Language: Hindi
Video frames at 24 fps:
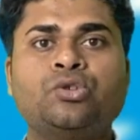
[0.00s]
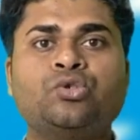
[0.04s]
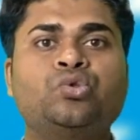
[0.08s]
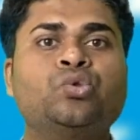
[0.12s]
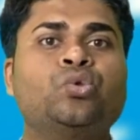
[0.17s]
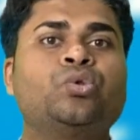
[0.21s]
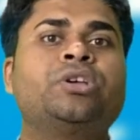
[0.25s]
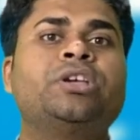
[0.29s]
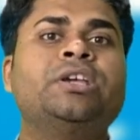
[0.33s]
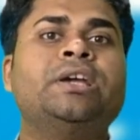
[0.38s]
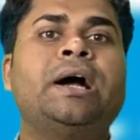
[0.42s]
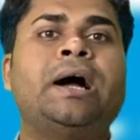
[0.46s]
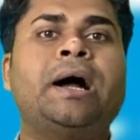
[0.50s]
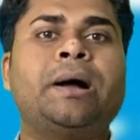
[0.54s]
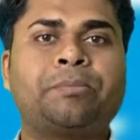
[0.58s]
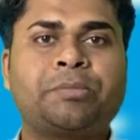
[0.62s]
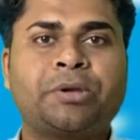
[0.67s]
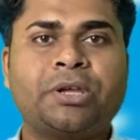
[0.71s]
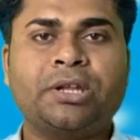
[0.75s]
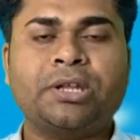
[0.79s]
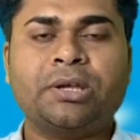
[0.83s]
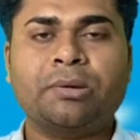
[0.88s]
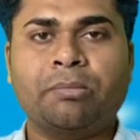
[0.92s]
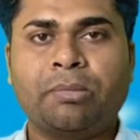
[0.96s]
जो कि
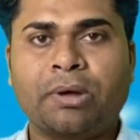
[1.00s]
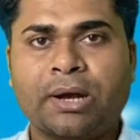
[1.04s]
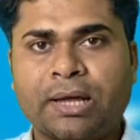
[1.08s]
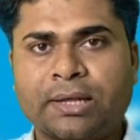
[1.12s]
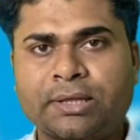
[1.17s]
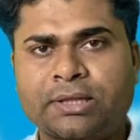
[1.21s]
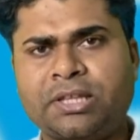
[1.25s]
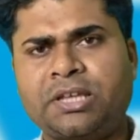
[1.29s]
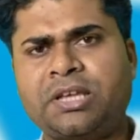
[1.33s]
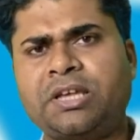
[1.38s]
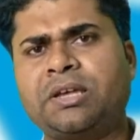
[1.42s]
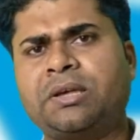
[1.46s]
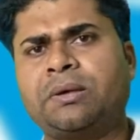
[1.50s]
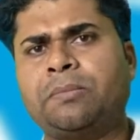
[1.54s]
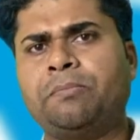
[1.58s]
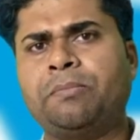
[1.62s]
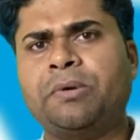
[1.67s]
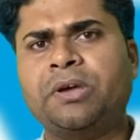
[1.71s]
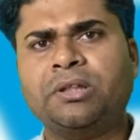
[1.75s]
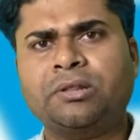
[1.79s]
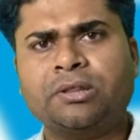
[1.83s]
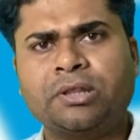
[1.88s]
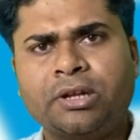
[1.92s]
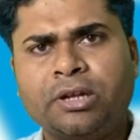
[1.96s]
आपके लिए बनाते हैं एक
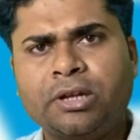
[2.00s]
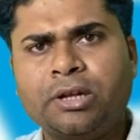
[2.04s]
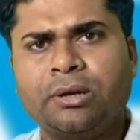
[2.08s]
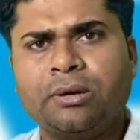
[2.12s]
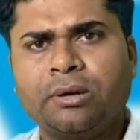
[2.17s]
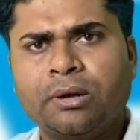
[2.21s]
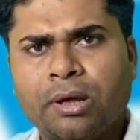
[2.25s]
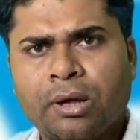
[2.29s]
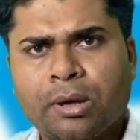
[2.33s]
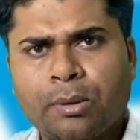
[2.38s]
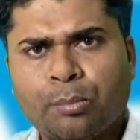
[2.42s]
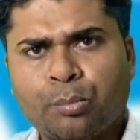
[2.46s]
बेहतरीन